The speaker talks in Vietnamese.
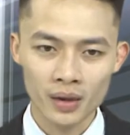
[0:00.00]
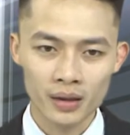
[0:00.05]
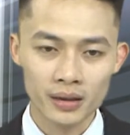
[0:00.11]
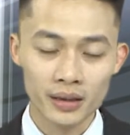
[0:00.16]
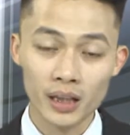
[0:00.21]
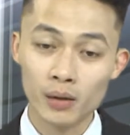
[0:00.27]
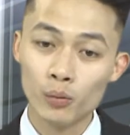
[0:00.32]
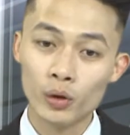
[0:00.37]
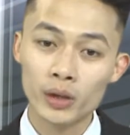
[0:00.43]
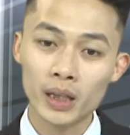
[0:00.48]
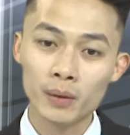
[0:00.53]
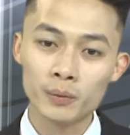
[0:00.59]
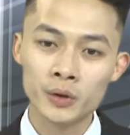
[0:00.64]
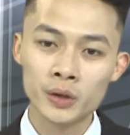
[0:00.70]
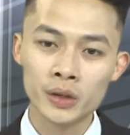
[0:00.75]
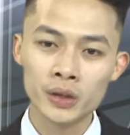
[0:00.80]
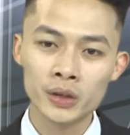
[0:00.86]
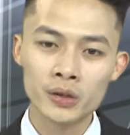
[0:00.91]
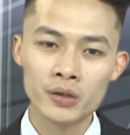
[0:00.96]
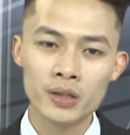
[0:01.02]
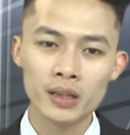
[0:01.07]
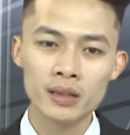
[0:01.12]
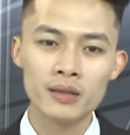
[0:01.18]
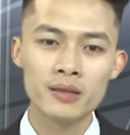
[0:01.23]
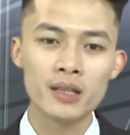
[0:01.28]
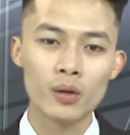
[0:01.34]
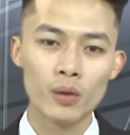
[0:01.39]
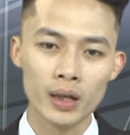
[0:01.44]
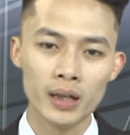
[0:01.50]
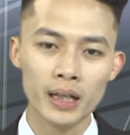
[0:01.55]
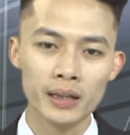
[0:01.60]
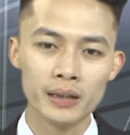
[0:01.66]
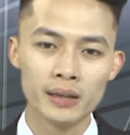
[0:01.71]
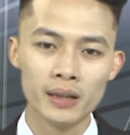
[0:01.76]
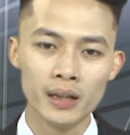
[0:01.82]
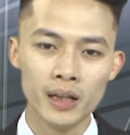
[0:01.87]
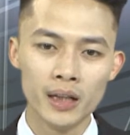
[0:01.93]
Nếu muốn nắm giữ chiếc chìa khóa
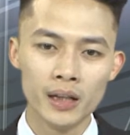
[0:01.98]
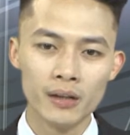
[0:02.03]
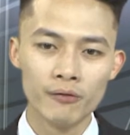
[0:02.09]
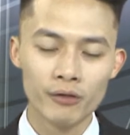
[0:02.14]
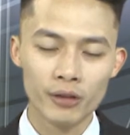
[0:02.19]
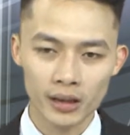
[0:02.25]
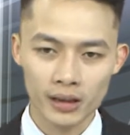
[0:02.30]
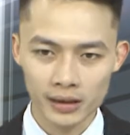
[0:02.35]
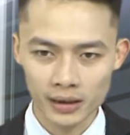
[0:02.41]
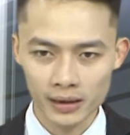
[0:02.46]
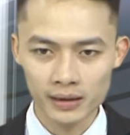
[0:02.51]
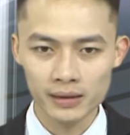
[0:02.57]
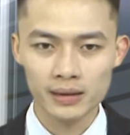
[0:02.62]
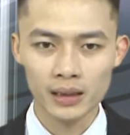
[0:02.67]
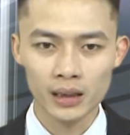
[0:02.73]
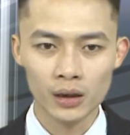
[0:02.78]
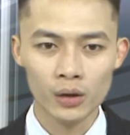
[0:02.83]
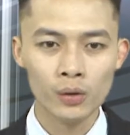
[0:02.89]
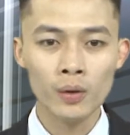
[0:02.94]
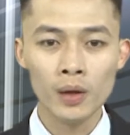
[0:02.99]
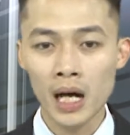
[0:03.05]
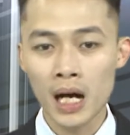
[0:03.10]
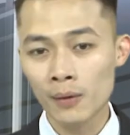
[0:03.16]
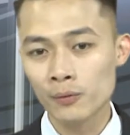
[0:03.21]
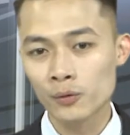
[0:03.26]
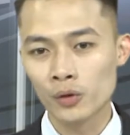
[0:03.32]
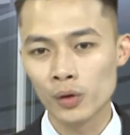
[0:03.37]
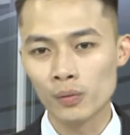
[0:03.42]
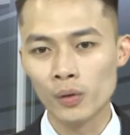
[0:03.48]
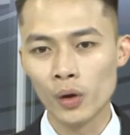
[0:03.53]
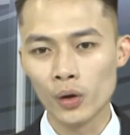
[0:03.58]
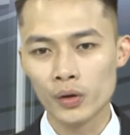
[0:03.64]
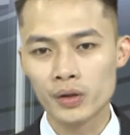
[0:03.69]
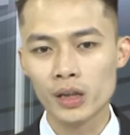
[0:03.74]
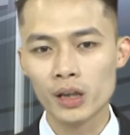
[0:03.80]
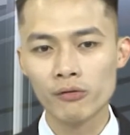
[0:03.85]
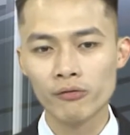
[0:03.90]
này, việc nghiên cứu áp dụng hộ
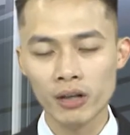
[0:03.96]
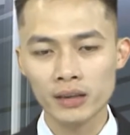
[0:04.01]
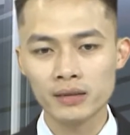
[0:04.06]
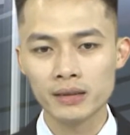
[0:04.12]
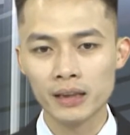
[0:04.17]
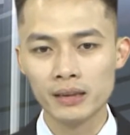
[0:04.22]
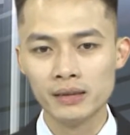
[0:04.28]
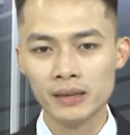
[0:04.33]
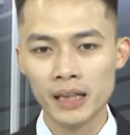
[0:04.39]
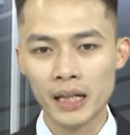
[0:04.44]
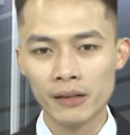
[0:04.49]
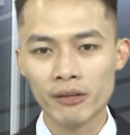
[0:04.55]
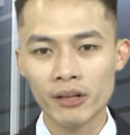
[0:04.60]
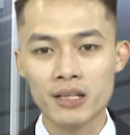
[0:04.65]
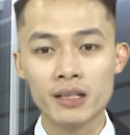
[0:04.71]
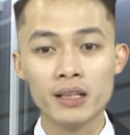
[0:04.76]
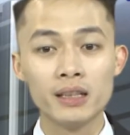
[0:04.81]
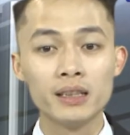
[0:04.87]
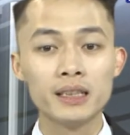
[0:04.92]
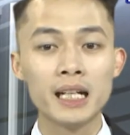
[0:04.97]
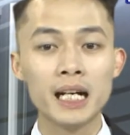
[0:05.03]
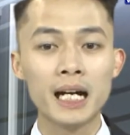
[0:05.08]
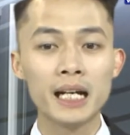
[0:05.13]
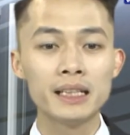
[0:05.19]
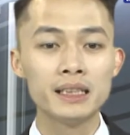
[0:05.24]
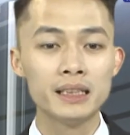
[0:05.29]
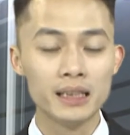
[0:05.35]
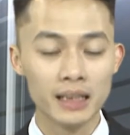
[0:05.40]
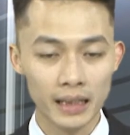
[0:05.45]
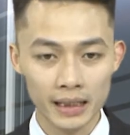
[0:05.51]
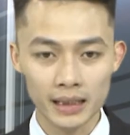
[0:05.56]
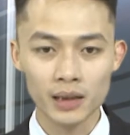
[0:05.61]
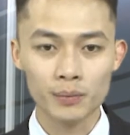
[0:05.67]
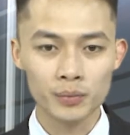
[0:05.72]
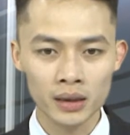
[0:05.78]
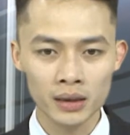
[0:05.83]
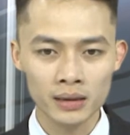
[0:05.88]
chiếu vaccine phải triển khai ngay
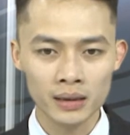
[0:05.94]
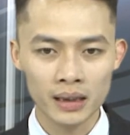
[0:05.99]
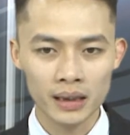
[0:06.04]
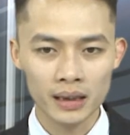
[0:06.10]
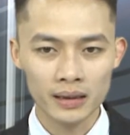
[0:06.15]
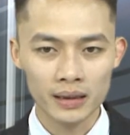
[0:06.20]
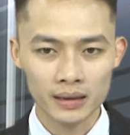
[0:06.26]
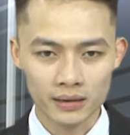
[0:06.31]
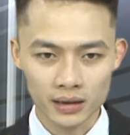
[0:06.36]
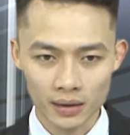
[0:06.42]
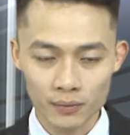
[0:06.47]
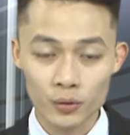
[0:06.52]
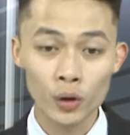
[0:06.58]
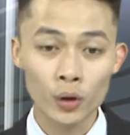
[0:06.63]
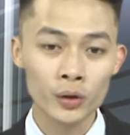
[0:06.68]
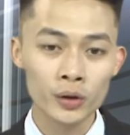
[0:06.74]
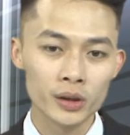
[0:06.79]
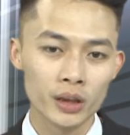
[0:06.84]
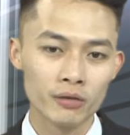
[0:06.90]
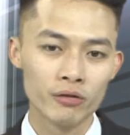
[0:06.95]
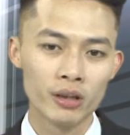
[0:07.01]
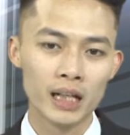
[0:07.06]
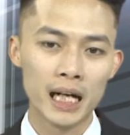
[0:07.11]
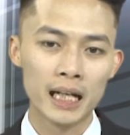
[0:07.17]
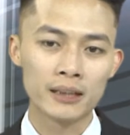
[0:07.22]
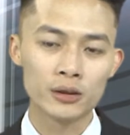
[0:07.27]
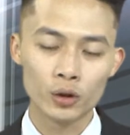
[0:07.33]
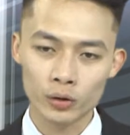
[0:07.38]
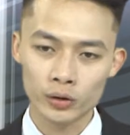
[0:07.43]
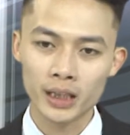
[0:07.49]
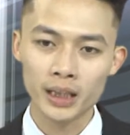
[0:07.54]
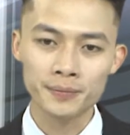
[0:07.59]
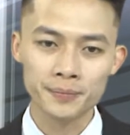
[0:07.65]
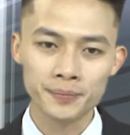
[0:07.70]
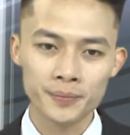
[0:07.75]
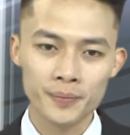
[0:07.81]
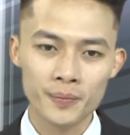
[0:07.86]
lập tức để sớm chốt được phương án tốt
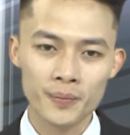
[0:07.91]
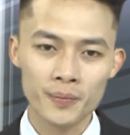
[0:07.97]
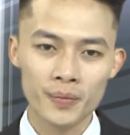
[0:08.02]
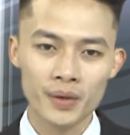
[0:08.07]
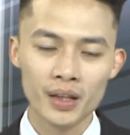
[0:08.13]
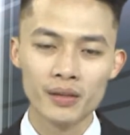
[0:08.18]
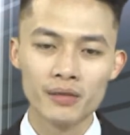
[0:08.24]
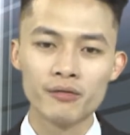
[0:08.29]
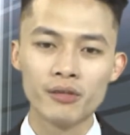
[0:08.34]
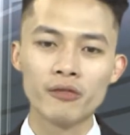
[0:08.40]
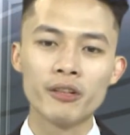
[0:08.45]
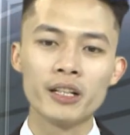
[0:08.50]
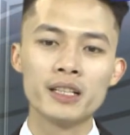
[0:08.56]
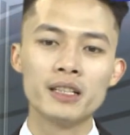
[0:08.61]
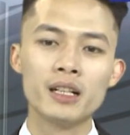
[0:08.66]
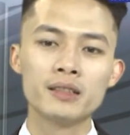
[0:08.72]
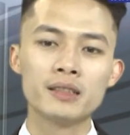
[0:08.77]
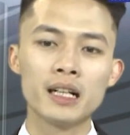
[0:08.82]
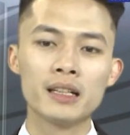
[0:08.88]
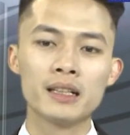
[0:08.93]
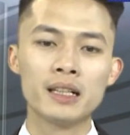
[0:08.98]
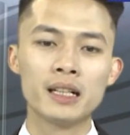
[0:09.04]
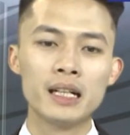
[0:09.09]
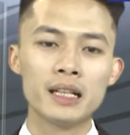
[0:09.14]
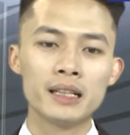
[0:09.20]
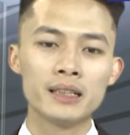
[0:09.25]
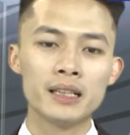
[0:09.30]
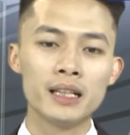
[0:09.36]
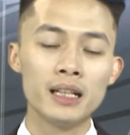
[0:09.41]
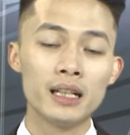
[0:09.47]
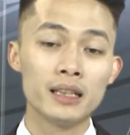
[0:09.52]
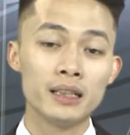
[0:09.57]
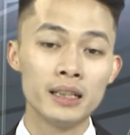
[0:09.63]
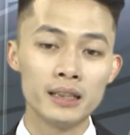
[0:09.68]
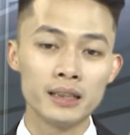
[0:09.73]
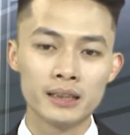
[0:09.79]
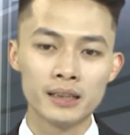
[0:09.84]
nhất. Và phải nhớ rằng đây là
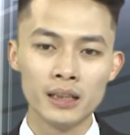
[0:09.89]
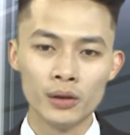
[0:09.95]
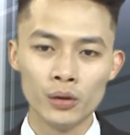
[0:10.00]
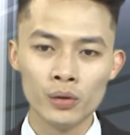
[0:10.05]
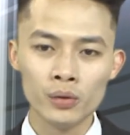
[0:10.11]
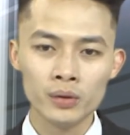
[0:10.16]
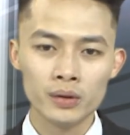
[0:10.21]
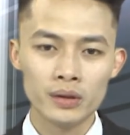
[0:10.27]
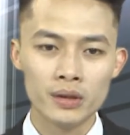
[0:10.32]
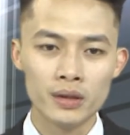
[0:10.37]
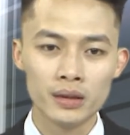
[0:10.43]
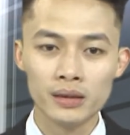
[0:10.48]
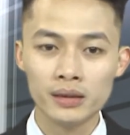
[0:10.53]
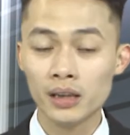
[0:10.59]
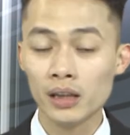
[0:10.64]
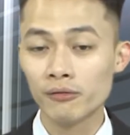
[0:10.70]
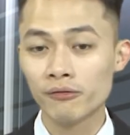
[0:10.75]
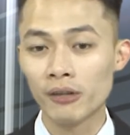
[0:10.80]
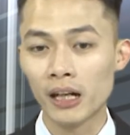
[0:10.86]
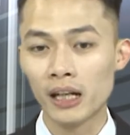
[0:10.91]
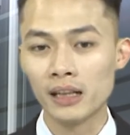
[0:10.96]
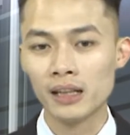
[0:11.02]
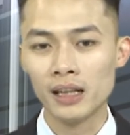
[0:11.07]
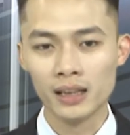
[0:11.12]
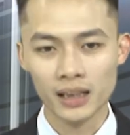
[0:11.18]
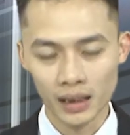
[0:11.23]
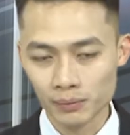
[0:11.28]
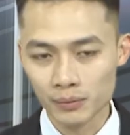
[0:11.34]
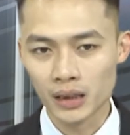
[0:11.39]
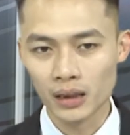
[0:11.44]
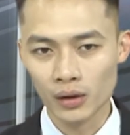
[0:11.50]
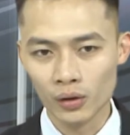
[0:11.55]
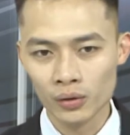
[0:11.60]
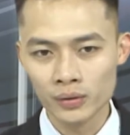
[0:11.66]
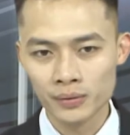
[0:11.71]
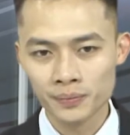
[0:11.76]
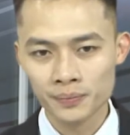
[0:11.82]
nghiên cứu chứ không phải là ngâm
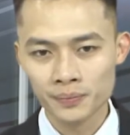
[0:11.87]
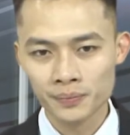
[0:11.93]
cứu.